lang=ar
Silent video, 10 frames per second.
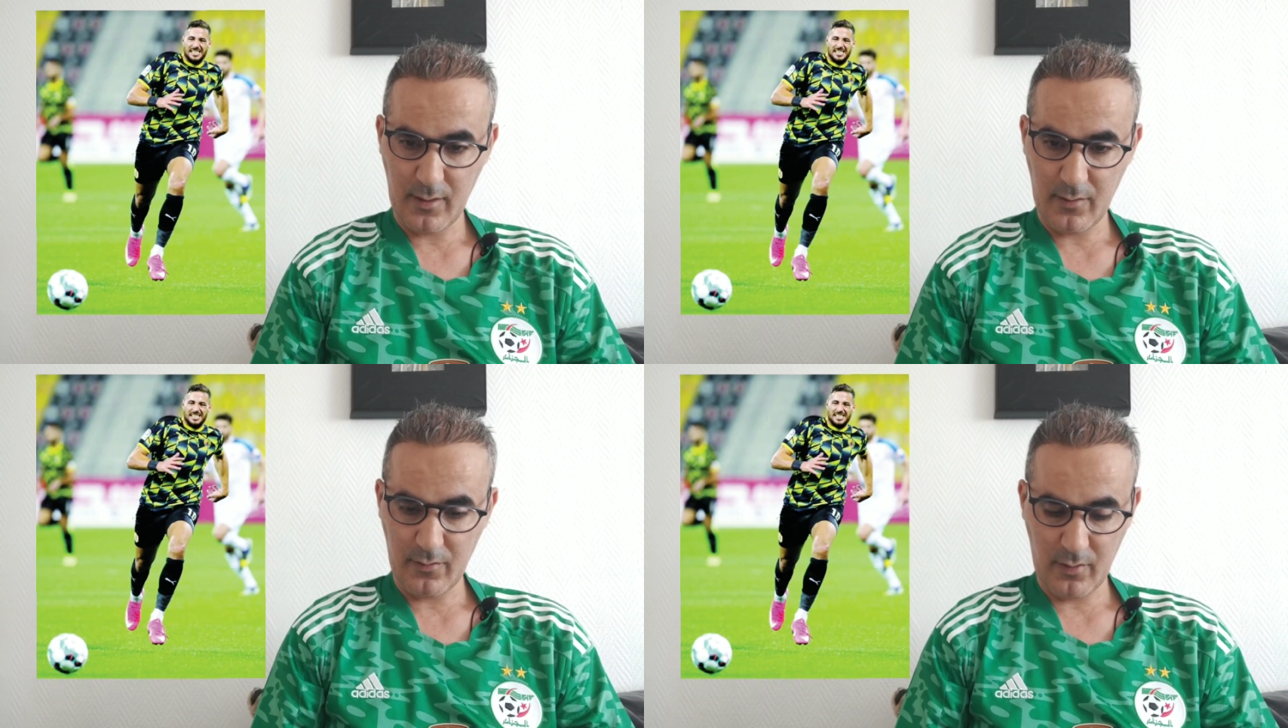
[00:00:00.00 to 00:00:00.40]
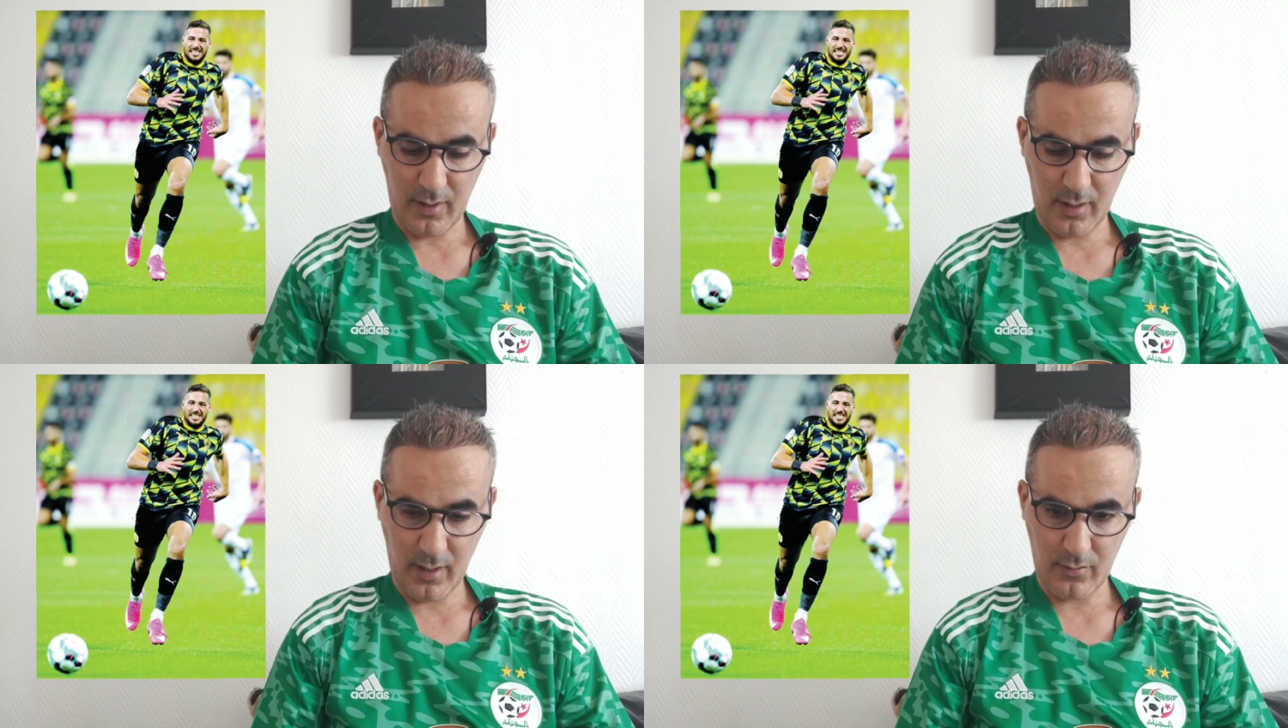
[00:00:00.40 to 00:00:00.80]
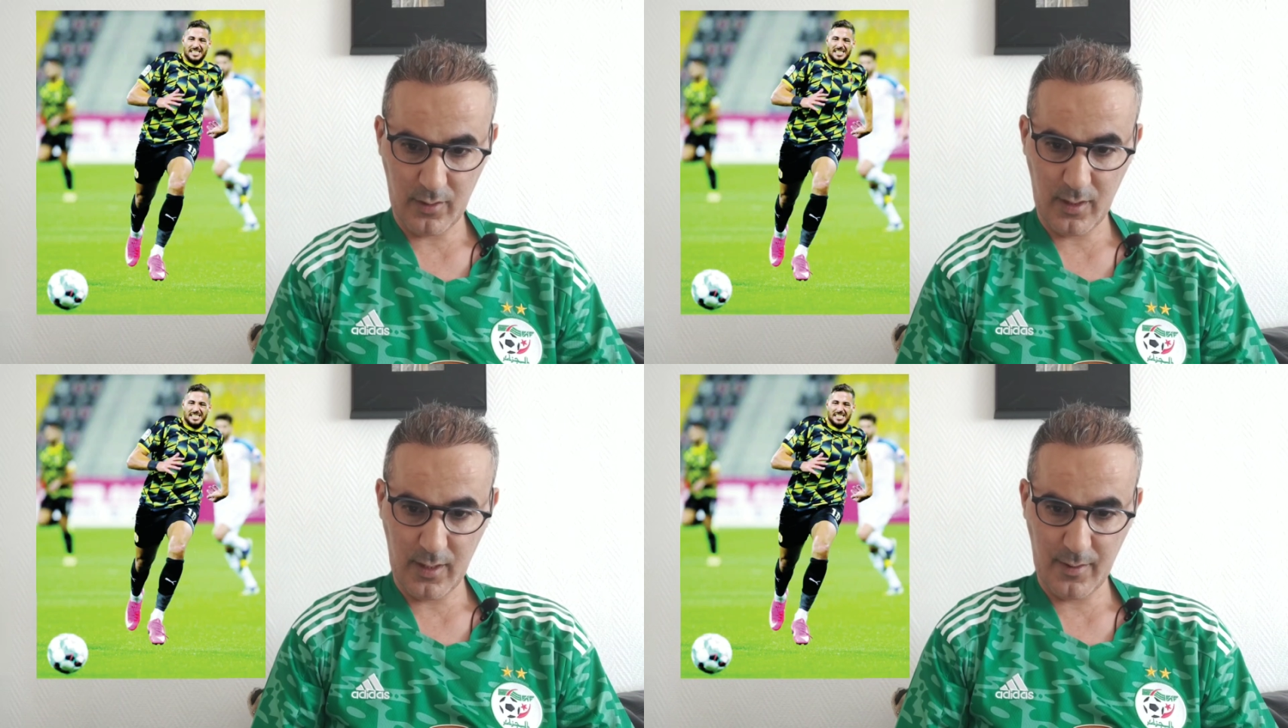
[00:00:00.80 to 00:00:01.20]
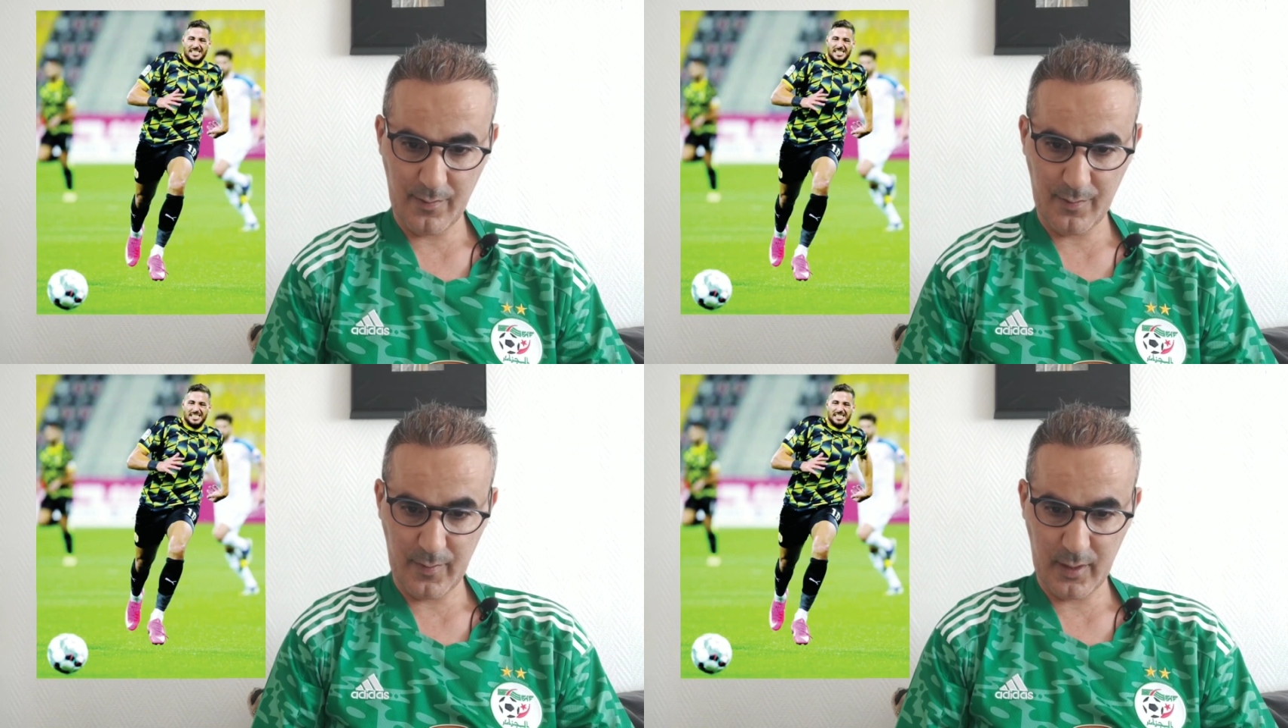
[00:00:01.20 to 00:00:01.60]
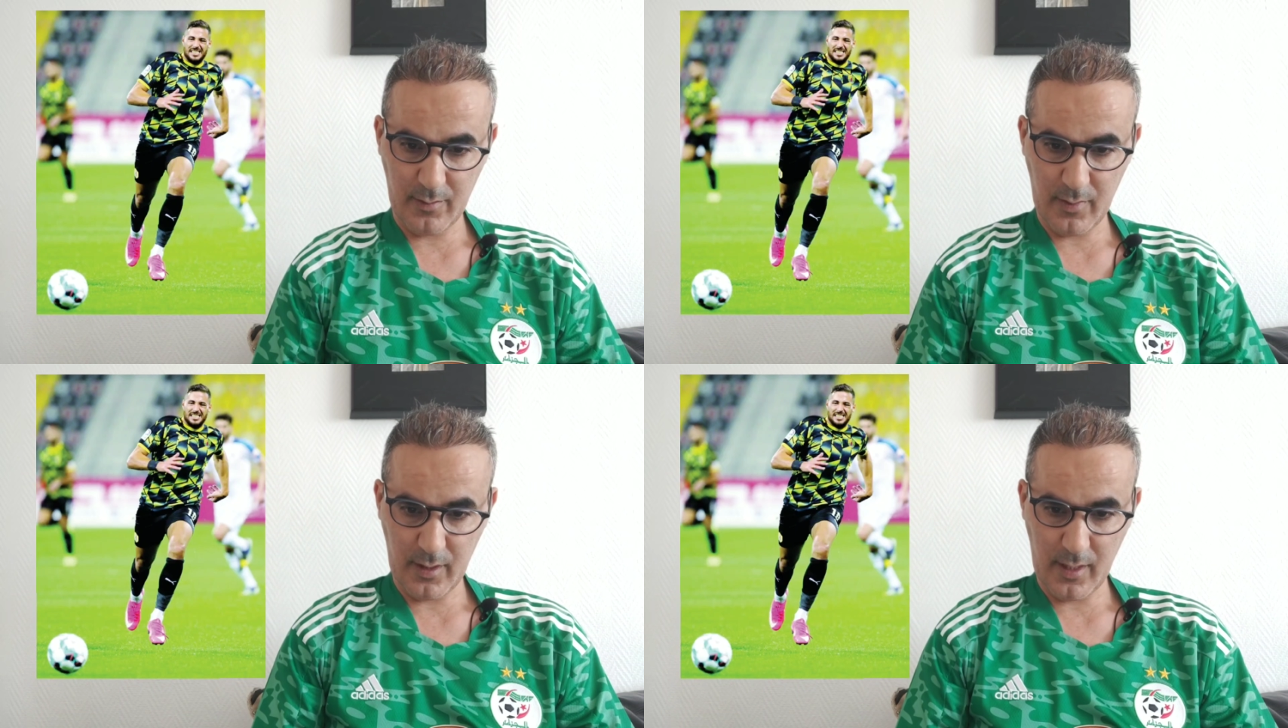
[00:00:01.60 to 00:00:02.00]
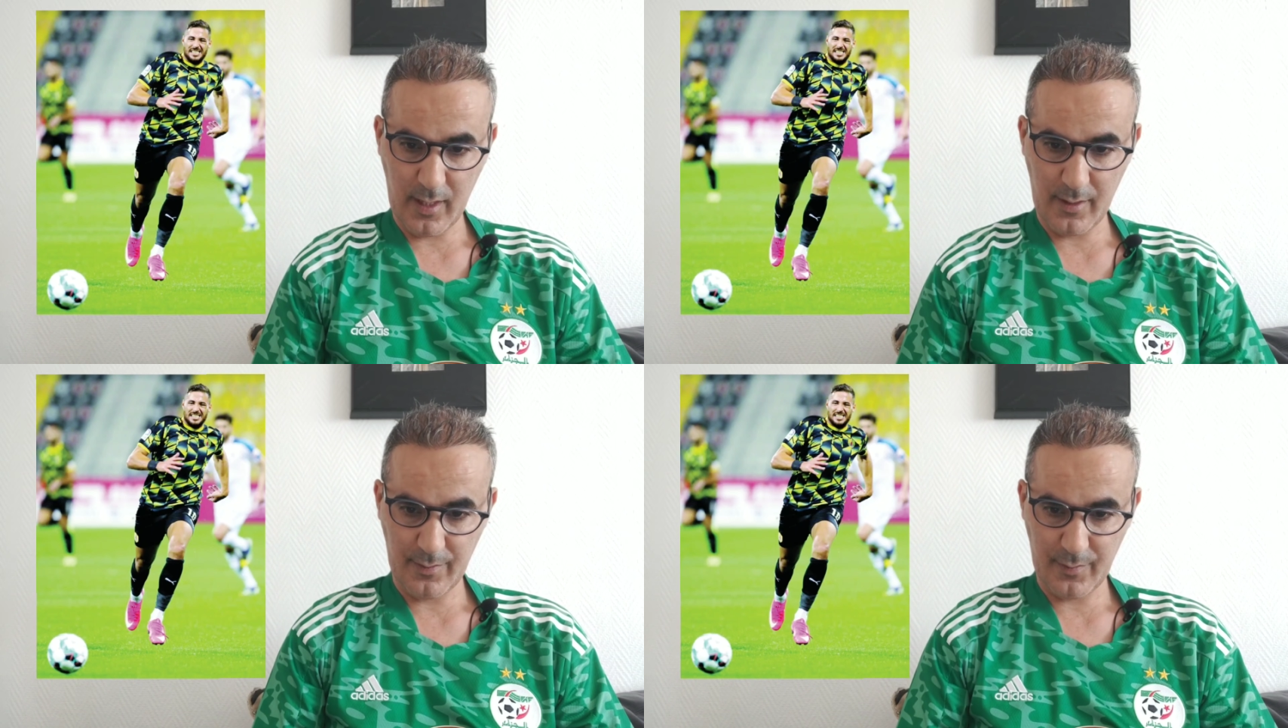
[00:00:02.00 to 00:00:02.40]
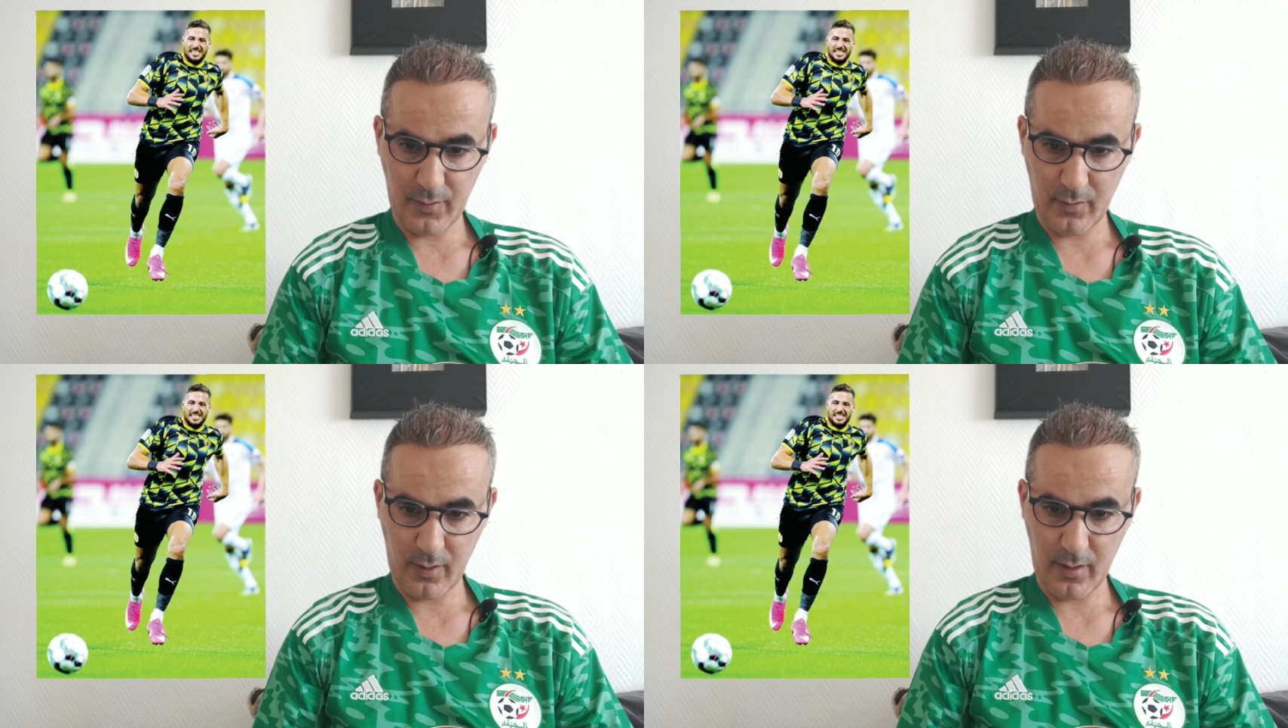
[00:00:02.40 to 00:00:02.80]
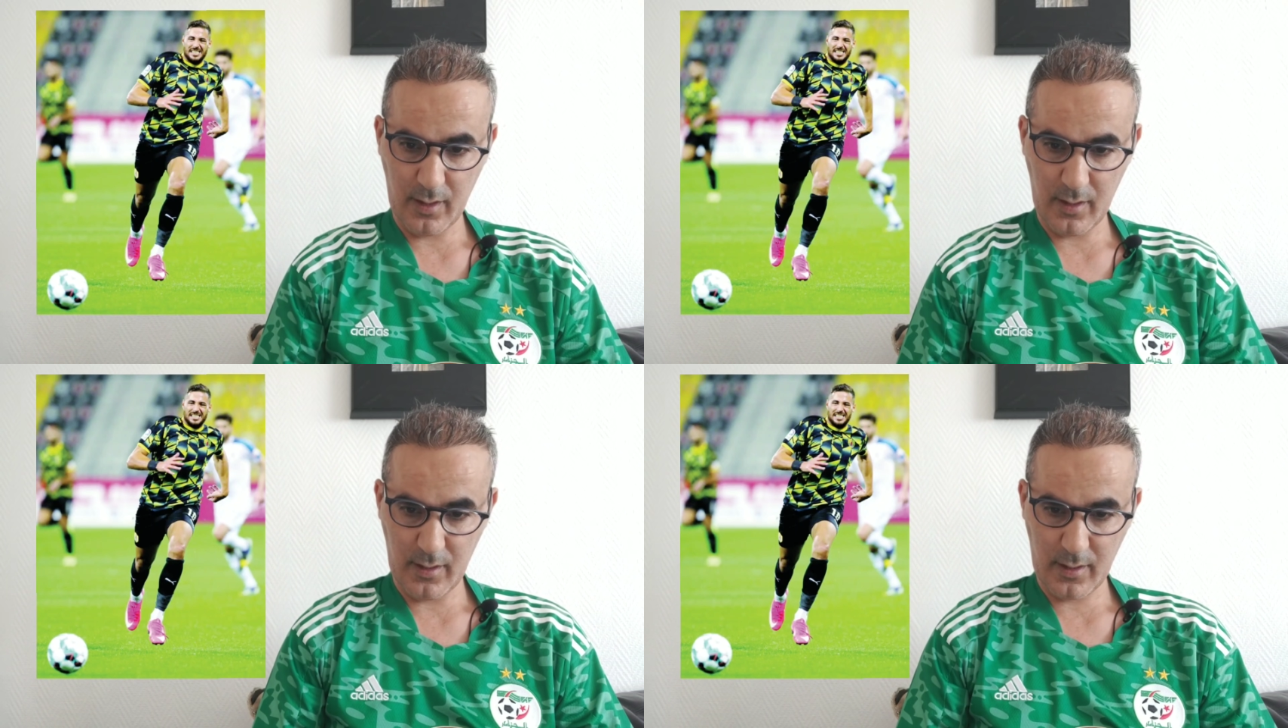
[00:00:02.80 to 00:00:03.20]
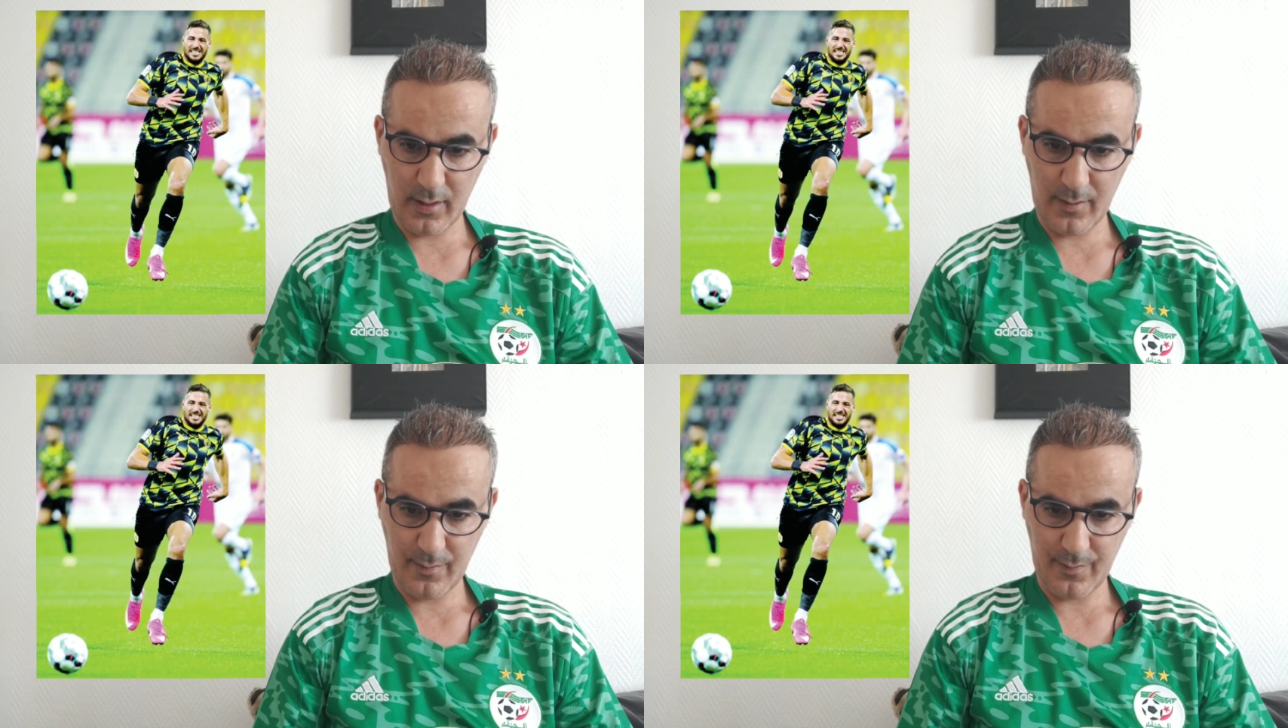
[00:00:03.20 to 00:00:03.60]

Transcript: فوالا خاوتي بسم الله توكلنا عليك